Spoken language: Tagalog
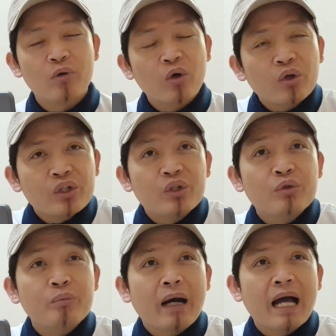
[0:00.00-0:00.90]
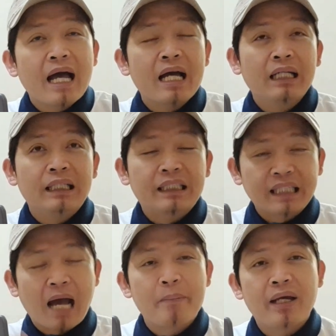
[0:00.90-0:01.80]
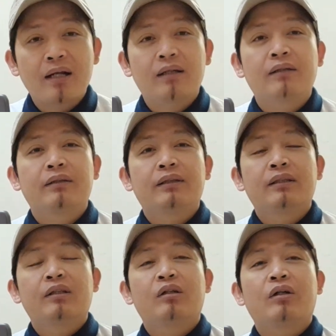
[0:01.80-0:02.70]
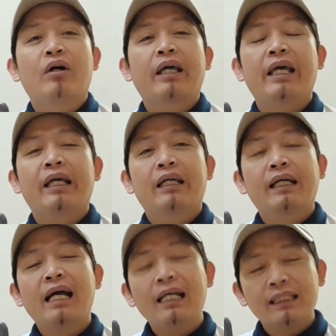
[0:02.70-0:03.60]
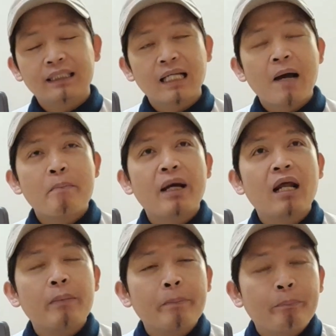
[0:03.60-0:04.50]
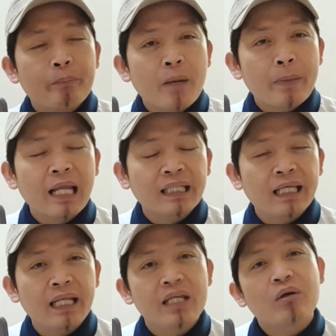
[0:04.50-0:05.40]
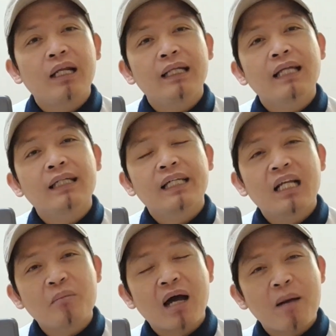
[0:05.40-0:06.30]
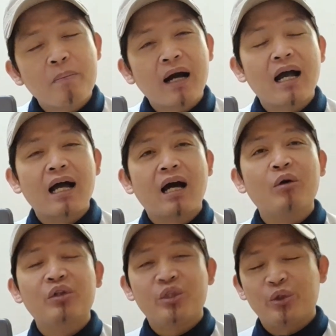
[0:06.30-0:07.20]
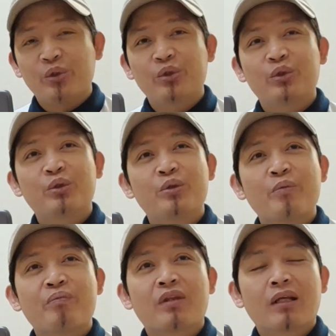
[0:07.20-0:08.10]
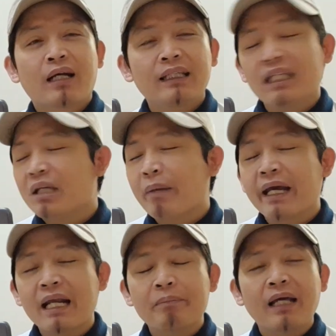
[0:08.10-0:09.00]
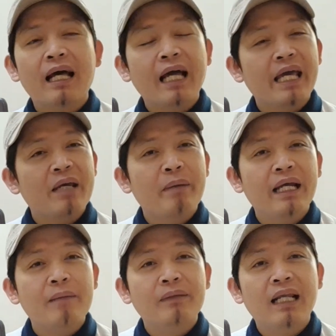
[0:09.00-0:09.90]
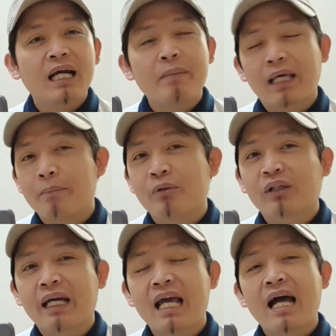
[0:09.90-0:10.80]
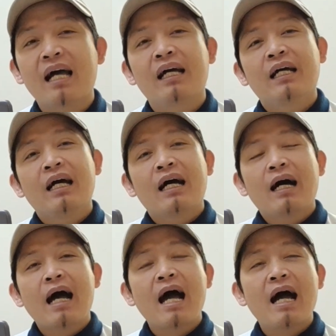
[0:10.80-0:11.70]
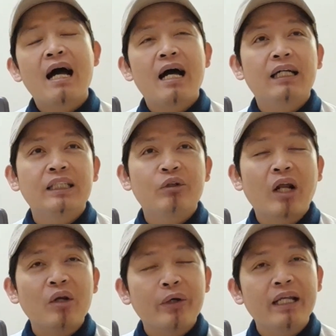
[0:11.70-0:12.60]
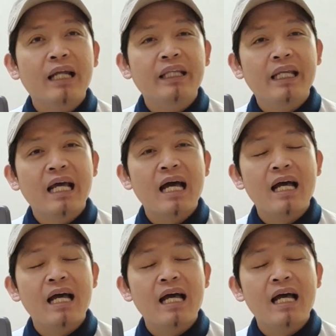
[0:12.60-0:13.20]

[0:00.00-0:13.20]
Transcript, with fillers: or yung mga scammer? Okay, guys, para mapanatili yung kaligtasan ng mga bank account niyo. Kasi mahirap talaga eh, mahirap talaga mag-ipon. Kaya uh, siguraduhin natin na